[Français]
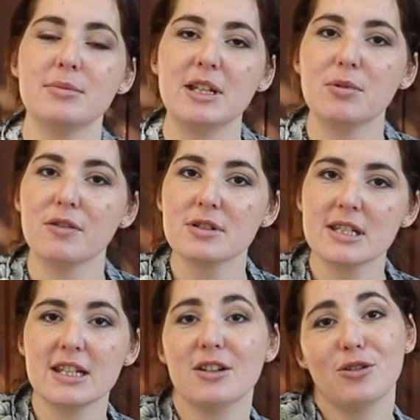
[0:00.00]
mais ils peuvent
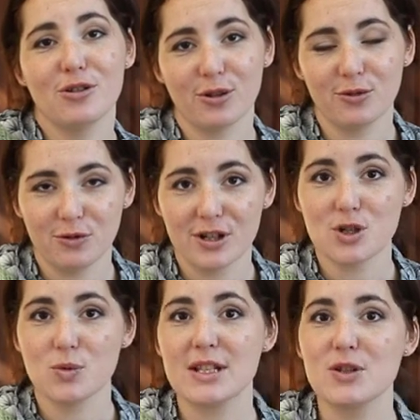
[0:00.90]
aussi, encore une fois,
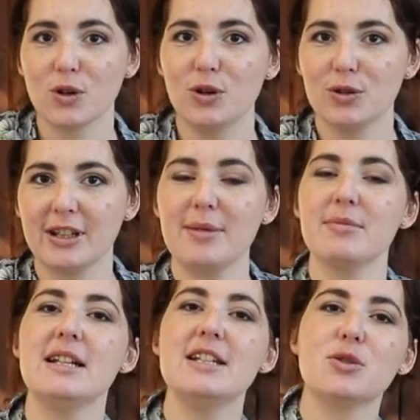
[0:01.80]
jouer sur le
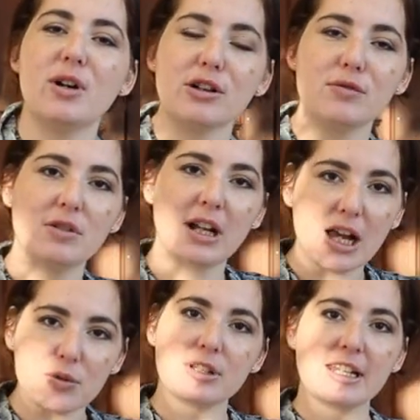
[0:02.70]
thème et l'histoire que vous voulez
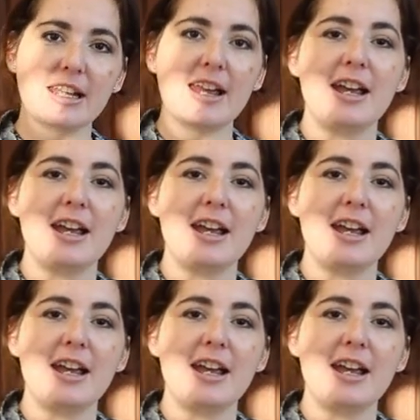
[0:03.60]
raconter.